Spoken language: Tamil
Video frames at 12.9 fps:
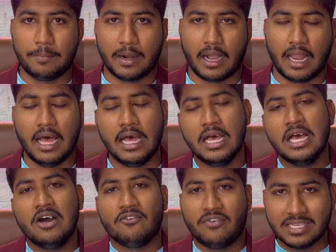பண்ணலாம்
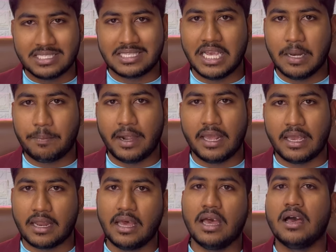ஃபஸ்ட் இயர் படிக்கிற